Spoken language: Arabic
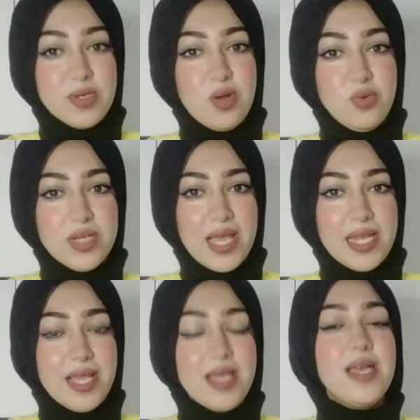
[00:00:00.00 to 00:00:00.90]
قوي
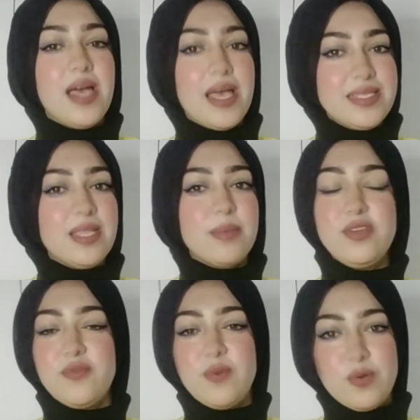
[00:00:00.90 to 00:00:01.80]
للحلقة هستمر
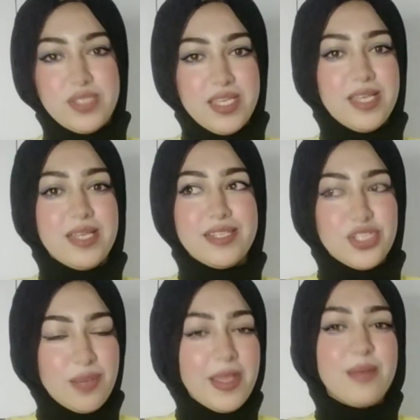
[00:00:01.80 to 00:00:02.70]
في مواضيع شبه